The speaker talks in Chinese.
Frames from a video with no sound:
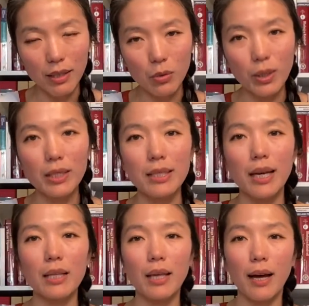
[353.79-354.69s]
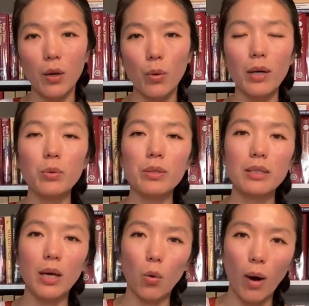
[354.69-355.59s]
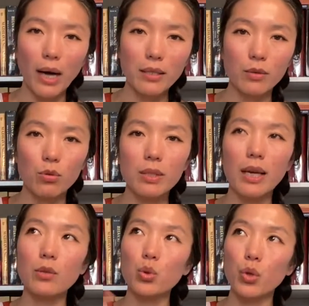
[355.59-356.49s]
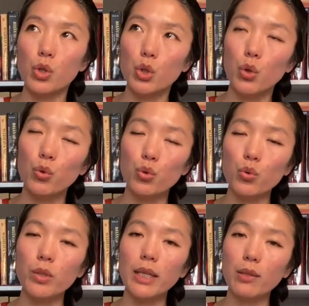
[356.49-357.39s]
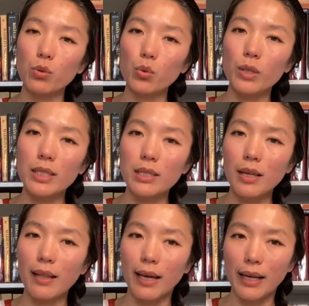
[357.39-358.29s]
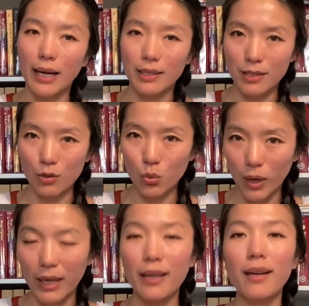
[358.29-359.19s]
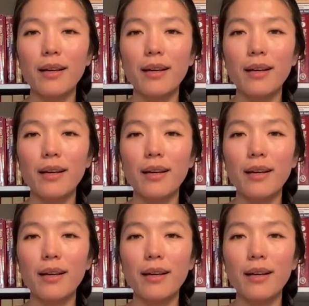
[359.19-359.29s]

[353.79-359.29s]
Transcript: 因为在台湾或是在华人，在全球除了印度跟斯里兰卡之外，